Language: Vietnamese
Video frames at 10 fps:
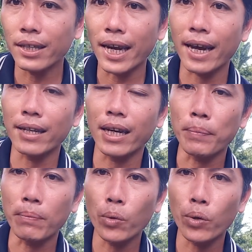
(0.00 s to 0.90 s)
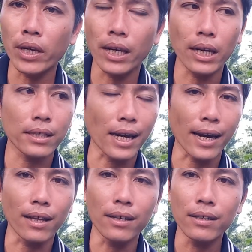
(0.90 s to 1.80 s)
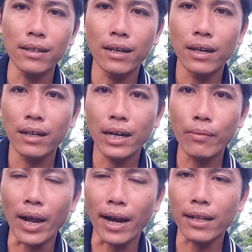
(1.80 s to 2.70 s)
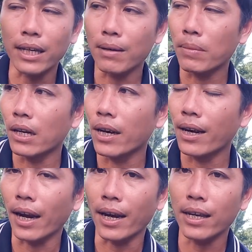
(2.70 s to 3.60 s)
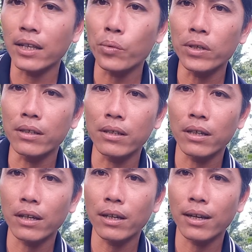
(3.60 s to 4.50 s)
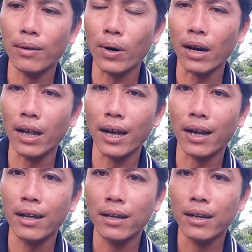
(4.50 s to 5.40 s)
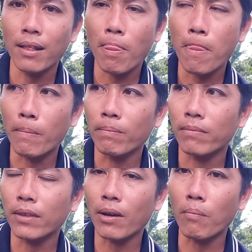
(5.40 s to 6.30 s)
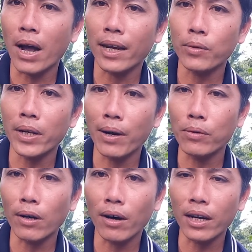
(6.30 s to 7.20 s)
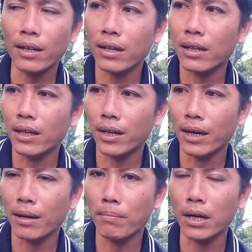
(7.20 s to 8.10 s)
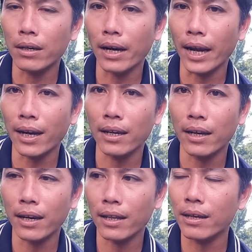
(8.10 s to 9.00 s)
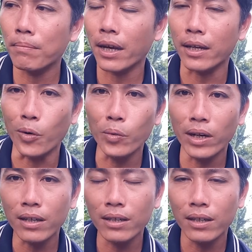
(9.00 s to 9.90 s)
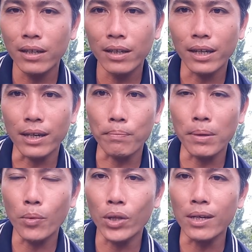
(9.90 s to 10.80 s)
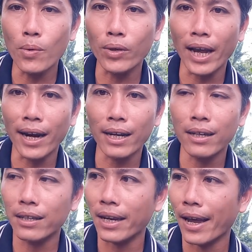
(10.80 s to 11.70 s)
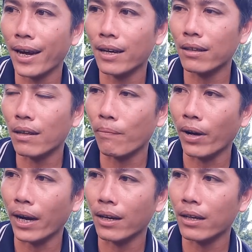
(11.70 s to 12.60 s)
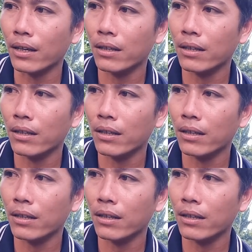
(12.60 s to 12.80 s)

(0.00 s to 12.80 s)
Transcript: chai gì mình mua gì à, xài thử nếu đạt thì mình liên hệ với chú giường hoặc là um, trong ba chú cháu của toàn á thì uh, mực đen uh, phim anh chủ nữa thì mình mua thử một chai đi chai nó tầm khoảng uh,